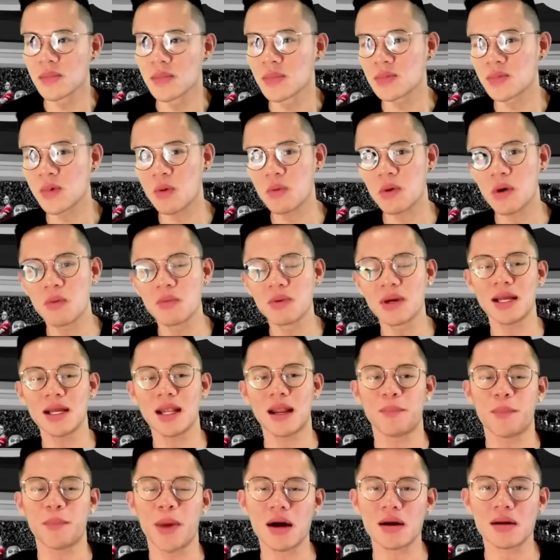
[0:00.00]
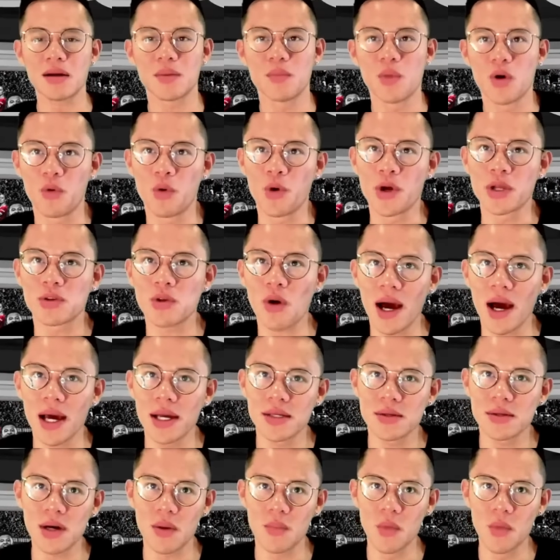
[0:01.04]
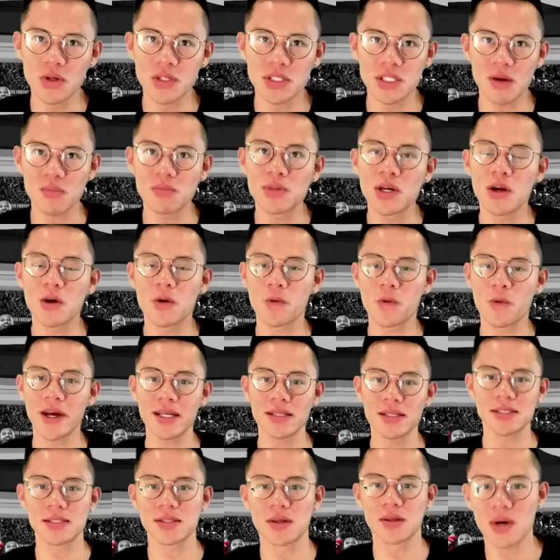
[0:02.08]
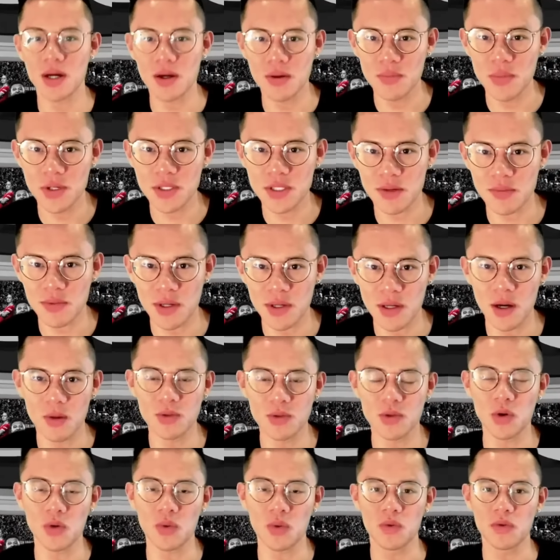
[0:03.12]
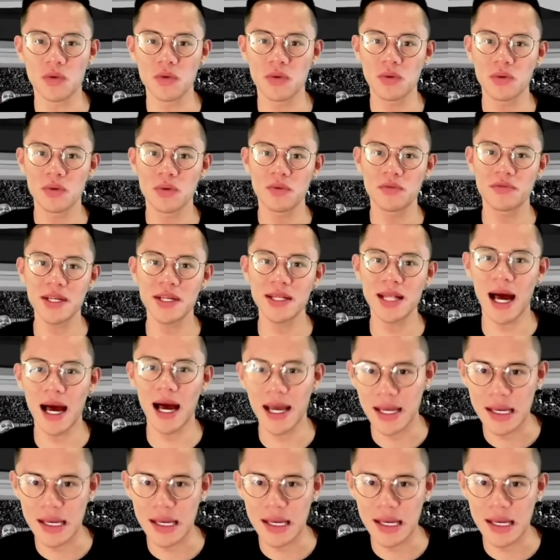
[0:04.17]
tôi cũng không nghĩ là Park là một huyền thoại, nhưng mà một trong những greats, đúng không? Một trong những cầu thủ vĩ đại